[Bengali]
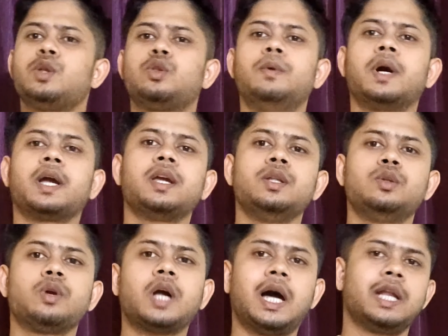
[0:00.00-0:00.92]
তোমাকে
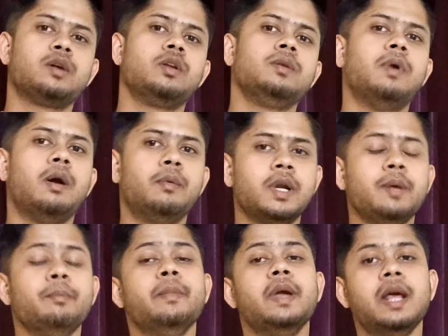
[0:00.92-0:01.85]
কিন্তু কারিগরি ভবনে
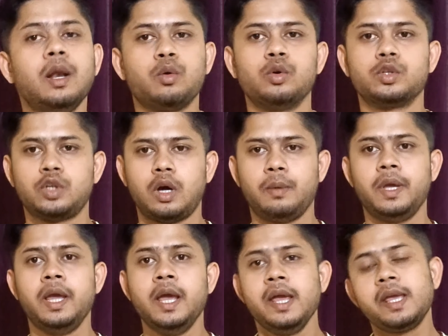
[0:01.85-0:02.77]
মেল করতে হবে
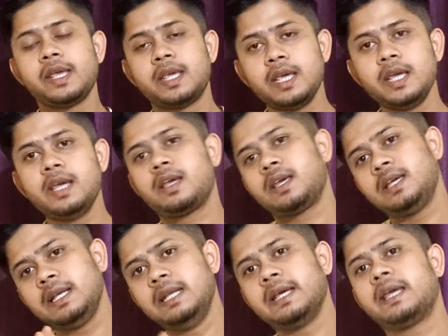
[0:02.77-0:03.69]
কি
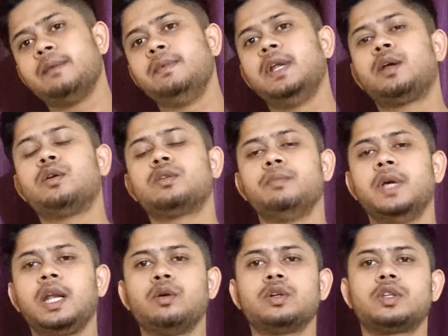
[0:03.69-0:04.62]
কি লিখে মেল কর
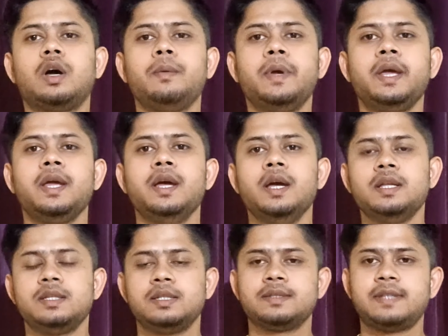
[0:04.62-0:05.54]
মেল করতে হবে
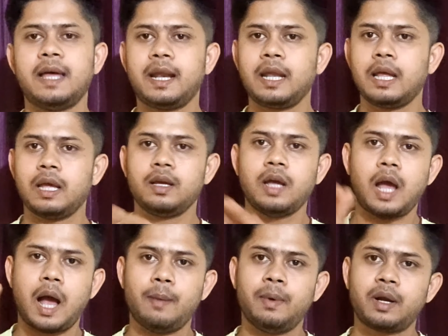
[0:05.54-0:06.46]
যে স্যার
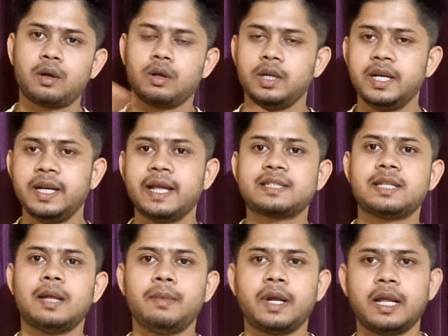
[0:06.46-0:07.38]
আমার ইন্ডেক্স
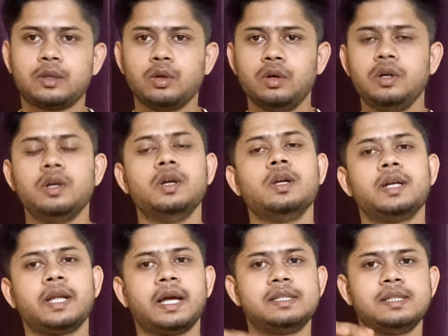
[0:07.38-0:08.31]
নাম্বার এত
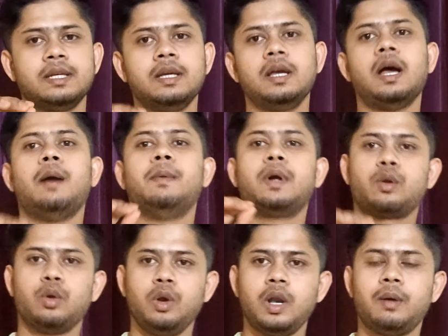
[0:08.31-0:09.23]
ঠিক আছে আমার
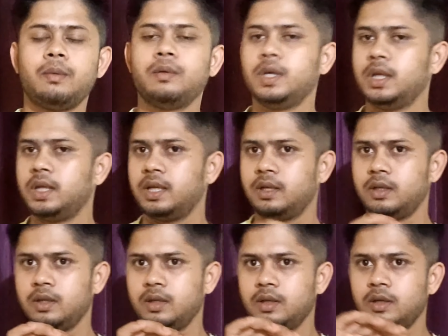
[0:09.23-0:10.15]
রোল ওই
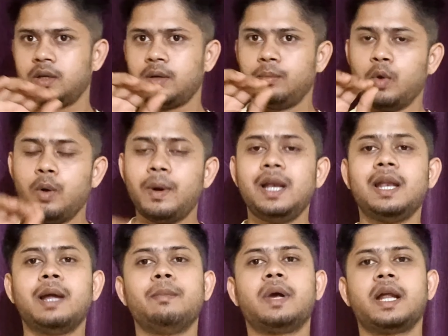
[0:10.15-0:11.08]
মোবাইল
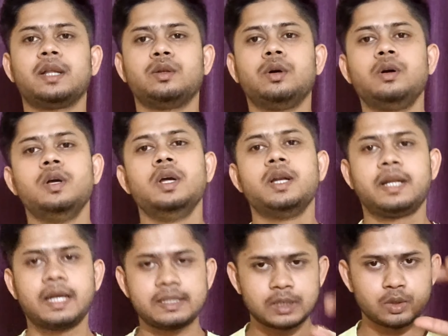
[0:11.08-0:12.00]
নাম্বার এত
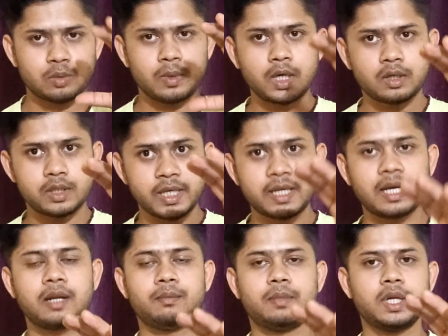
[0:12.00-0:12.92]
ঠিক আছে তোমার ঠিকা
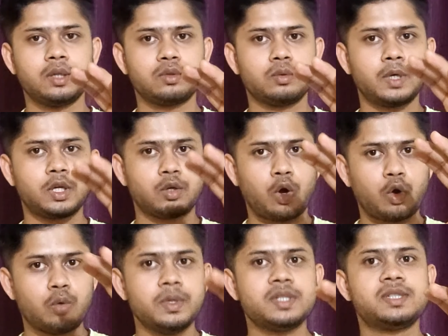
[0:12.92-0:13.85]
মানে তোমার
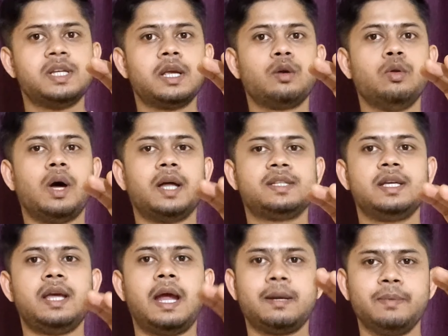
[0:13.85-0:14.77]
ডকুমেন্টস যেগুলো আছে
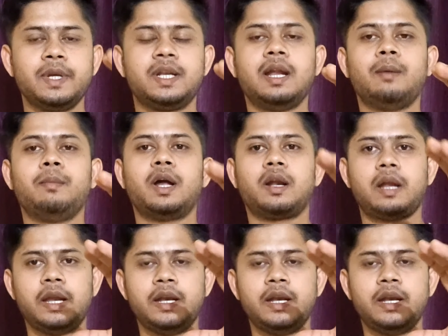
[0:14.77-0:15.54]
অ্যাডমিট নাম্বার